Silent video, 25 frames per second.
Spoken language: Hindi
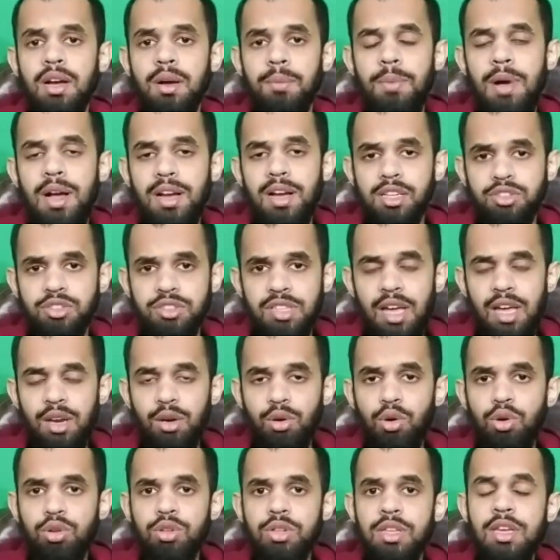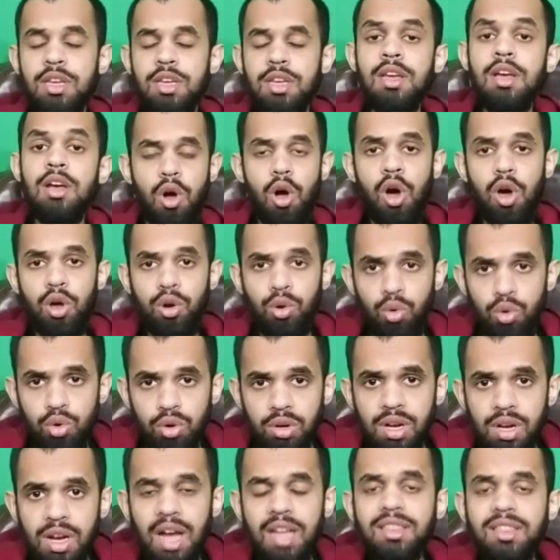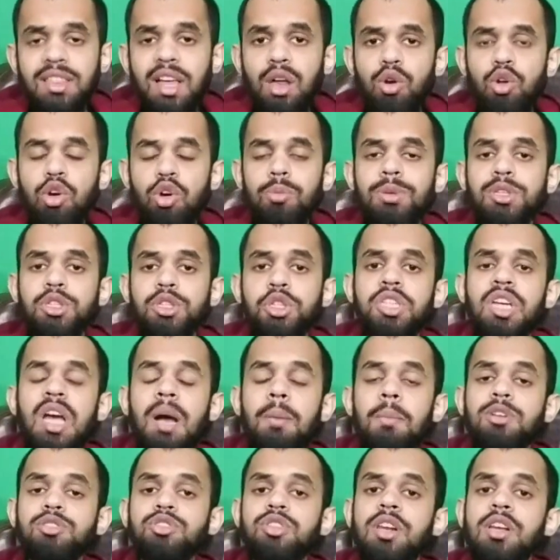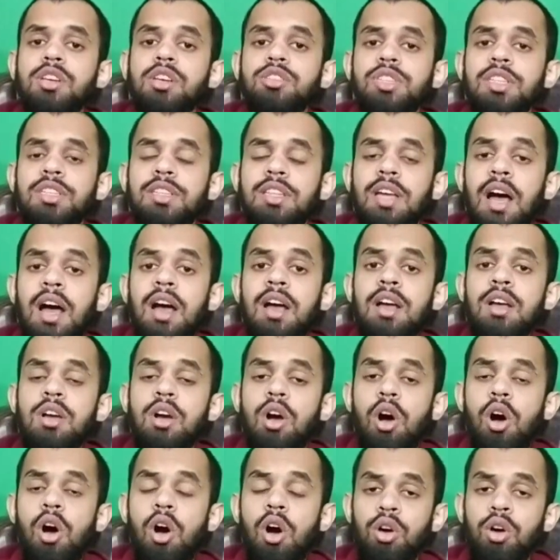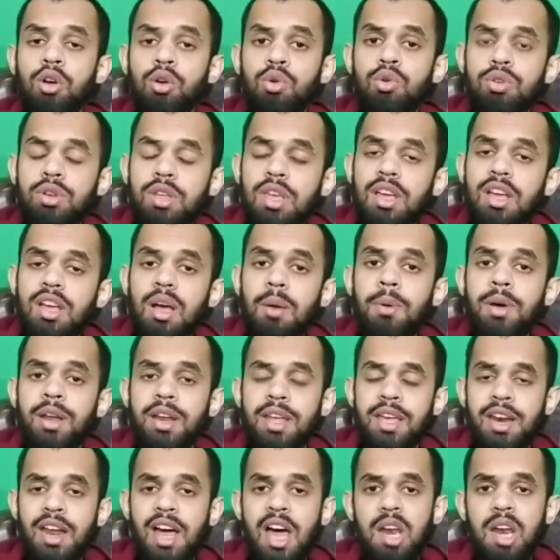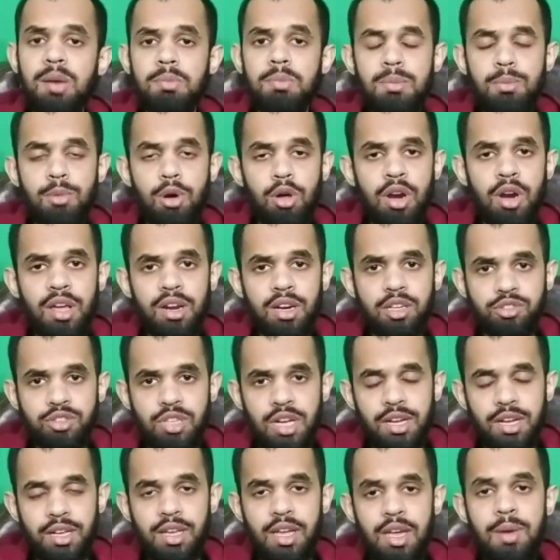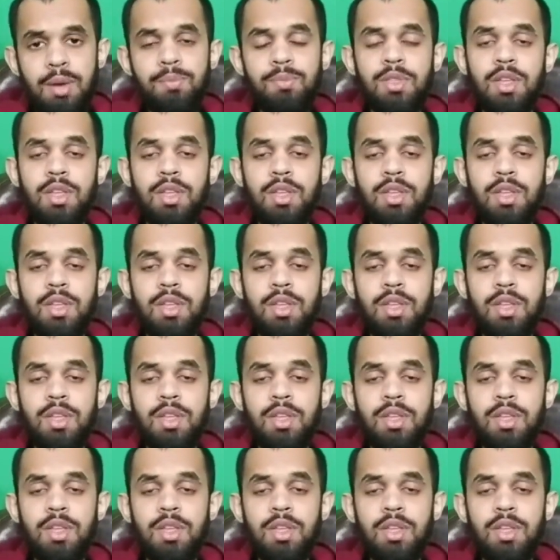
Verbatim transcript: पाकिस्तान को दी और उनका ताल्लुक भी शिया मसलक से था और उनकी कबर ईरान में मौला रज़ा के